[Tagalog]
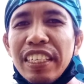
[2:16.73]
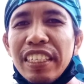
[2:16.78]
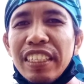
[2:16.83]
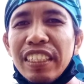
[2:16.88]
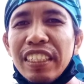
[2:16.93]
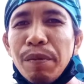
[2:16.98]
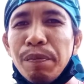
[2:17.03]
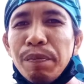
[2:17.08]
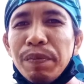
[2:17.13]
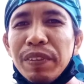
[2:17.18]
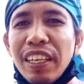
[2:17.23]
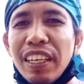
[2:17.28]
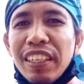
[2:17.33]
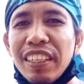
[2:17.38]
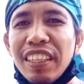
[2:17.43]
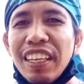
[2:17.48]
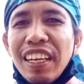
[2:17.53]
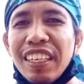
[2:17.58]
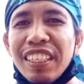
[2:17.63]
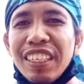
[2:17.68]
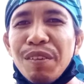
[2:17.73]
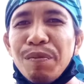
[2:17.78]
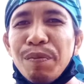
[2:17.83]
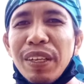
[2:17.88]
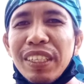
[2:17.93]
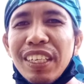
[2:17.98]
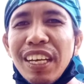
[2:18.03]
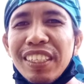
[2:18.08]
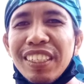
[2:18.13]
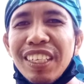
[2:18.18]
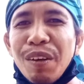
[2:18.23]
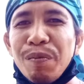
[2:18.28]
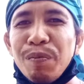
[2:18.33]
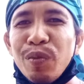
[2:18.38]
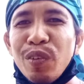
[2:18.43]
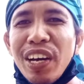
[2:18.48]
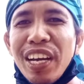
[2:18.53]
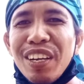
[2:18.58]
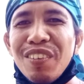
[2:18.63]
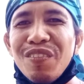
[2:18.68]
Snapchat lang yan
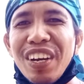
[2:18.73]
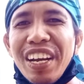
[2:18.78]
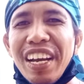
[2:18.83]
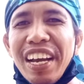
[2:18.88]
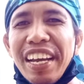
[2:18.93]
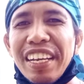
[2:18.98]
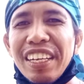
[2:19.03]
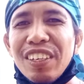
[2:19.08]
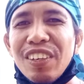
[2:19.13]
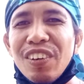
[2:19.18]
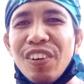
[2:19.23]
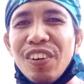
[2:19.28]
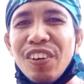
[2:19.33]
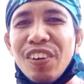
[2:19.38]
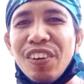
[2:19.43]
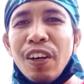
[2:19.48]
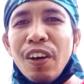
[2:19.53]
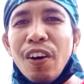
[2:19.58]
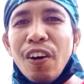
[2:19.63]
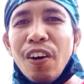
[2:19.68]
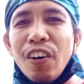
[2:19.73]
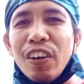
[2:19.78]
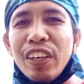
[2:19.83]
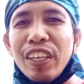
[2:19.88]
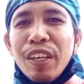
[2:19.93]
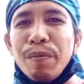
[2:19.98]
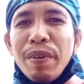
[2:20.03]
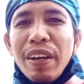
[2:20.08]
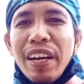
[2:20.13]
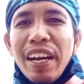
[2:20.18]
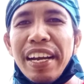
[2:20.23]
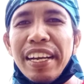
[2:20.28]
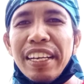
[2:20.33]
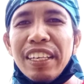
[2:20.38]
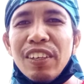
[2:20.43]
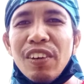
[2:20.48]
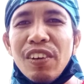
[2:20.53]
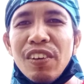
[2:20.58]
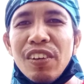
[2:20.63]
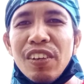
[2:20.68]
matatagpuan mga idol. Okay mga
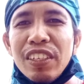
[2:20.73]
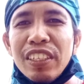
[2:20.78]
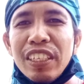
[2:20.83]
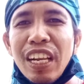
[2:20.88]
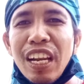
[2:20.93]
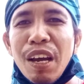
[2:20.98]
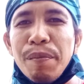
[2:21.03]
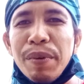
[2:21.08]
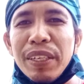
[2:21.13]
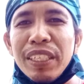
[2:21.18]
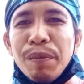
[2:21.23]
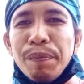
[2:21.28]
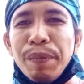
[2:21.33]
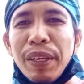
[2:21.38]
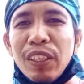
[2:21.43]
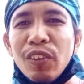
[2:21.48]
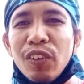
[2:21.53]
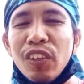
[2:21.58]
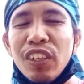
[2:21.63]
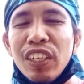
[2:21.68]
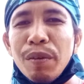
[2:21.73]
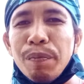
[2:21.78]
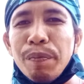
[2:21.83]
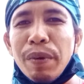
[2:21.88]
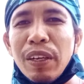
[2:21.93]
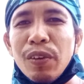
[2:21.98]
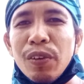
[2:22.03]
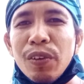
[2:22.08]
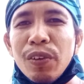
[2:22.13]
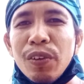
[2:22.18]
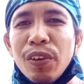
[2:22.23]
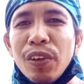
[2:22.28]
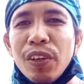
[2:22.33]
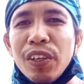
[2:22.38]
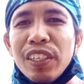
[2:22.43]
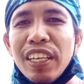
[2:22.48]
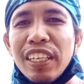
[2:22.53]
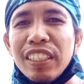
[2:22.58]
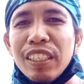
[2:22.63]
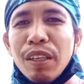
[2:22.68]
idol, salamat sa patuloy na
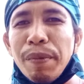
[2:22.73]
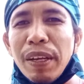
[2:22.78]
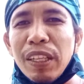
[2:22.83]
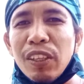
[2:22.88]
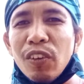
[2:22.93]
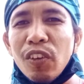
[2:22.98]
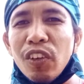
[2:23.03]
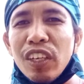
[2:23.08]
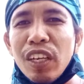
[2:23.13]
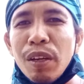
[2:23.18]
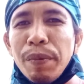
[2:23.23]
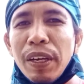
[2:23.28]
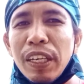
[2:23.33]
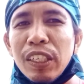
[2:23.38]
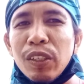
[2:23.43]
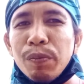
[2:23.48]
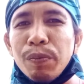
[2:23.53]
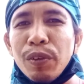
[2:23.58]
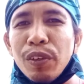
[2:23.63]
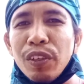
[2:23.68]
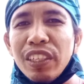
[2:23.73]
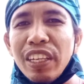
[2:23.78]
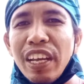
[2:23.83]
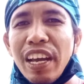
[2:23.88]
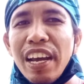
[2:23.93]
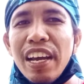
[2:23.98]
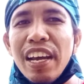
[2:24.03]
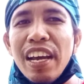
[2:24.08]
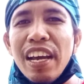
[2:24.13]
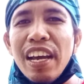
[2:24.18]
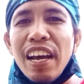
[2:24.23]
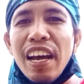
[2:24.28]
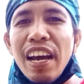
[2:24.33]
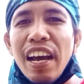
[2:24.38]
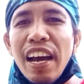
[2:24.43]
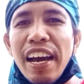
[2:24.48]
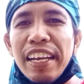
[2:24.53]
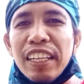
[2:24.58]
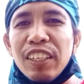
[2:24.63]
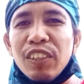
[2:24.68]
panonood at sa patuloy na pagsuporta.
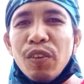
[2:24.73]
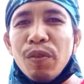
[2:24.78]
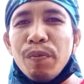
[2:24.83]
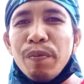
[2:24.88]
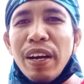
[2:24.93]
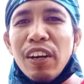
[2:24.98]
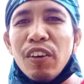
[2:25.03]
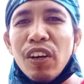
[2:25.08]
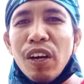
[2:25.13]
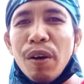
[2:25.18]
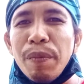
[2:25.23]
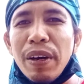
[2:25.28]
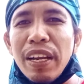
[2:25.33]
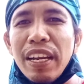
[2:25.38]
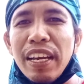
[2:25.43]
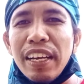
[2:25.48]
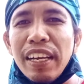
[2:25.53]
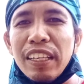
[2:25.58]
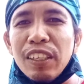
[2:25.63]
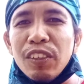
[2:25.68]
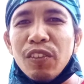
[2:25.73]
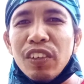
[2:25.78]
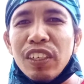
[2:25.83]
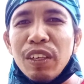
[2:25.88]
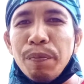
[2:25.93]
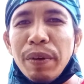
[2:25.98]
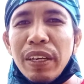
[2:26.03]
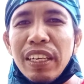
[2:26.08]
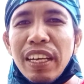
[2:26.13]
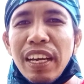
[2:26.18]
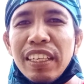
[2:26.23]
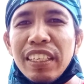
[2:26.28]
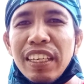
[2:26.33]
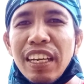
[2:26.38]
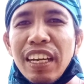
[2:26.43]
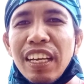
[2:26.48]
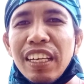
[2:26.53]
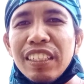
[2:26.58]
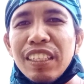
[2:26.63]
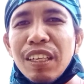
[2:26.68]
At kung bago ka pa lang at kung napadaan
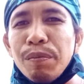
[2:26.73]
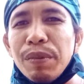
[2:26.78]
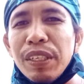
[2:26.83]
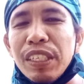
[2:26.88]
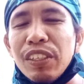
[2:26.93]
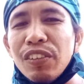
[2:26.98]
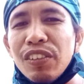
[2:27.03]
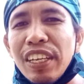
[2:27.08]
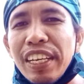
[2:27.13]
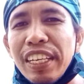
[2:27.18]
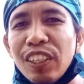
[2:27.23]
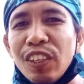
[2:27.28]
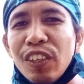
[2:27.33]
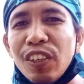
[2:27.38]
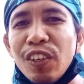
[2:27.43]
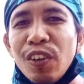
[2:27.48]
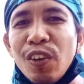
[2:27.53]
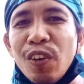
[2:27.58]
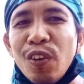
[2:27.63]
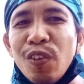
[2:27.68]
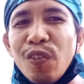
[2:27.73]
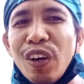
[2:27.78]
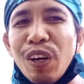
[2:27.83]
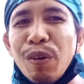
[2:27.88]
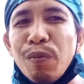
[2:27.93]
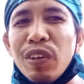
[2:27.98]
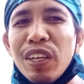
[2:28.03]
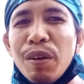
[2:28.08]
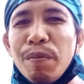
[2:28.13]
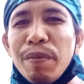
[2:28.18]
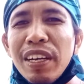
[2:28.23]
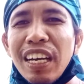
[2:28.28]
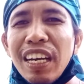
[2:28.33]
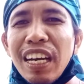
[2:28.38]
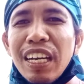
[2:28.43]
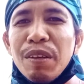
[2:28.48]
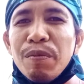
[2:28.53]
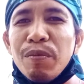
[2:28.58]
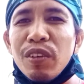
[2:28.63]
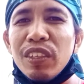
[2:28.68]
ka lang sa video na ito, huwag mo namang
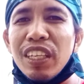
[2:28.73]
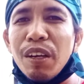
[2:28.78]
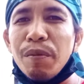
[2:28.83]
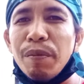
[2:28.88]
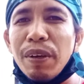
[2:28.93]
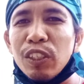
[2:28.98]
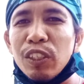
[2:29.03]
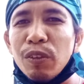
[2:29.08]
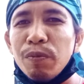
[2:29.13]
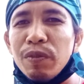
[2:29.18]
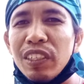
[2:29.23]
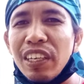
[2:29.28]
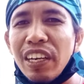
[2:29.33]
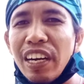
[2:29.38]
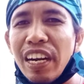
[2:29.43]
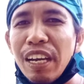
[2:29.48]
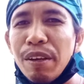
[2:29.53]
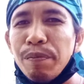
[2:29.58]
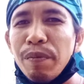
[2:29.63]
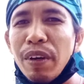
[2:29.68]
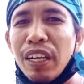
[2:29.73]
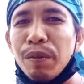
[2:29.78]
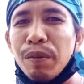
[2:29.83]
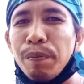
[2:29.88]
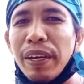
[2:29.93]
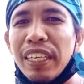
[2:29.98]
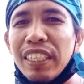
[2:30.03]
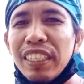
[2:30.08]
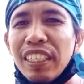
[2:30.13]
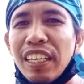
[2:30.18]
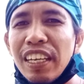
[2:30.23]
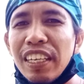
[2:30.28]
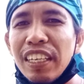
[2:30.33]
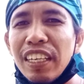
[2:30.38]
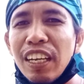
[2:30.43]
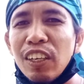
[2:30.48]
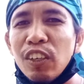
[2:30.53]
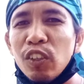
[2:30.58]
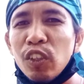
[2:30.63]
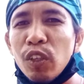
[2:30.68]
kalimutang mag-subscribe at kahit na
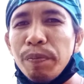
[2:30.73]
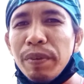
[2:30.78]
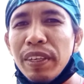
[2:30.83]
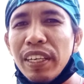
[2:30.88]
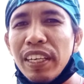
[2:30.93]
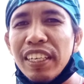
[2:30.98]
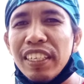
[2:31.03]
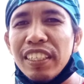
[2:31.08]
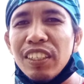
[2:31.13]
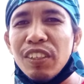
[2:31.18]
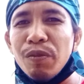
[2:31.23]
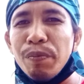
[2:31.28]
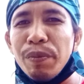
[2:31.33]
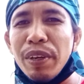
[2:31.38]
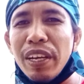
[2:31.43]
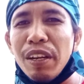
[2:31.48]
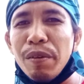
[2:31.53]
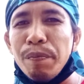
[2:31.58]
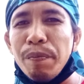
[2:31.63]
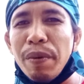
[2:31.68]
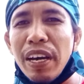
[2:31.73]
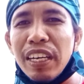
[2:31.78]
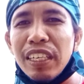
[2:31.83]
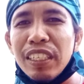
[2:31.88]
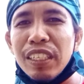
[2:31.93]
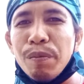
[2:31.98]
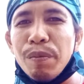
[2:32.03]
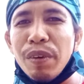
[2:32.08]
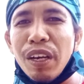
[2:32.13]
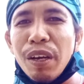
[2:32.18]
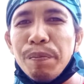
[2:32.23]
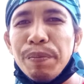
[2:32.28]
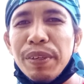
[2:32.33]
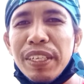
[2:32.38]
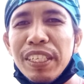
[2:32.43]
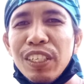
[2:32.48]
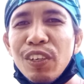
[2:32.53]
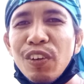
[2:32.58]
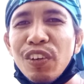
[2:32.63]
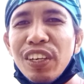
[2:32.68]
rin ang notification bell para sa mga
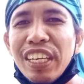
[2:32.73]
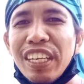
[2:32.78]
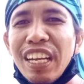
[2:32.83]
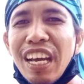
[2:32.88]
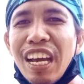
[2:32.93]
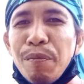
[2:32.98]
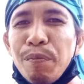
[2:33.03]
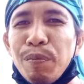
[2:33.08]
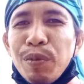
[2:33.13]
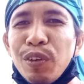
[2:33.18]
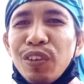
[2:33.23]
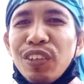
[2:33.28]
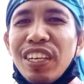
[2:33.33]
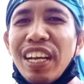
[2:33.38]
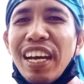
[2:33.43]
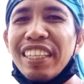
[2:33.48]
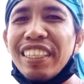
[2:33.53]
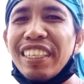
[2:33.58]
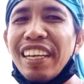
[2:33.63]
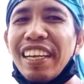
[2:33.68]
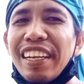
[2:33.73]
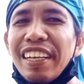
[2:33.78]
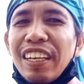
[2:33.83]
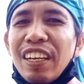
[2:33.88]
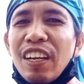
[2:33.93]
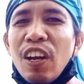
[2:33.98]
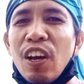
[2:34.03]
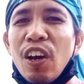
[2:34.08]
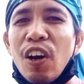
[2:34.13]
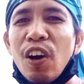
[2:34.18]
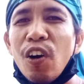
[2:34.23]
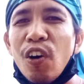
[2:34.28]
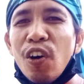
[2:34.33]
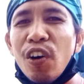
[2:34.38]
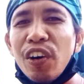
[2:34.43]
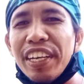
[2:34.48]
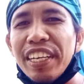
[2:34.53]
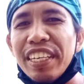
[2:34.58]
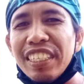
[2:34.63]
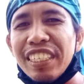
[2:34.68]
video ina-upload natin.
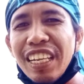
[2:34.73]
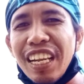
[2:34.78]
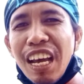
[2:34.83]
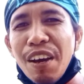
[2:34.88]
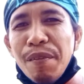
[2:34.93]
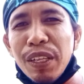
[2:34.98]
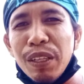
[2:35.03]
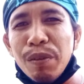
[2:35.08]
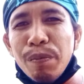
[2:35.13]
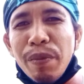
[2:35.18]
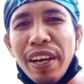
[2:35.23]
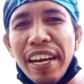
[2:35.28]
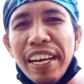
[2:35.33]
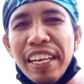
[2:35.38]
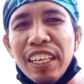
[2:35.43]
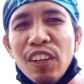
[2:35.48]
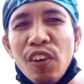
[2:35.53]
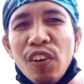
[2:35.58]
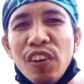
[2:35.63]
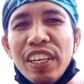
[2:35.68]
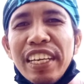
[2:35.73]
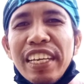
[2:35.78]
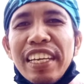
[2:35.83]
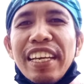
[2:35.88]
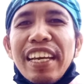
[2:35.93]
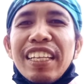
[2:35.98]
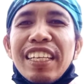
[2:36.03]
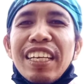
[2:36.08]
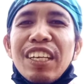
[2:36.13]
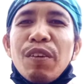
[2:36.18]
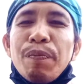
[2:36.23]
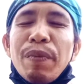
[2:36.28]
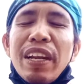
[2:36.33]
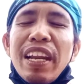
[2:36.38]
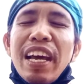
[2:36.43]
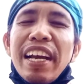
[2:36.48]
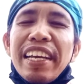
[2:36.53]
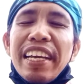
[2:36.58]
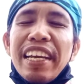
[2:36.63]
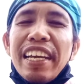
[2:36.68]
Okay, salamat mga idol. Ingat kayo
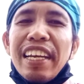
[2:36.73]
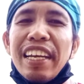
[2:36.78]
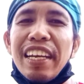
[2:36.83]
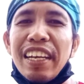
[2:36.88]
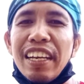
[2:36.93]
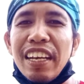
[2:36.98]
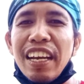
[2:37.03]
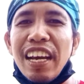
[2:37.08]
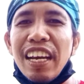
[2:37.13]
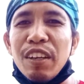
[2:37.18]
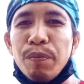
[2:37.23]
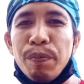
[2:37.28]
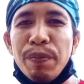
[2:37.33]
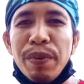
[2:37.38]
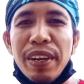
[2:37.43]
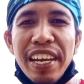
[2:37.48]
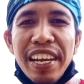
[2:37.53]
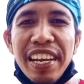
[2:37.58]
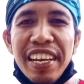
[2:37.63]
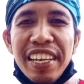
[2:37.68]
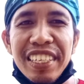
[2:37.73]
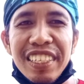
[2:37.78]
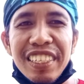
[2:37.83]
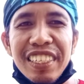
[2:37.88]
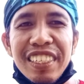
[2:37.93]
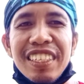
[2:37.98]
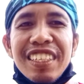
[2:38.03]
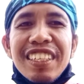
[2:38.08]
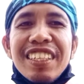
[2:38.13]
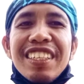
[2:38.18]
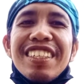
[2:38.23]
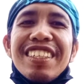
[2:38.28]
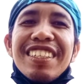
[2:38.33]
palagi. God bless.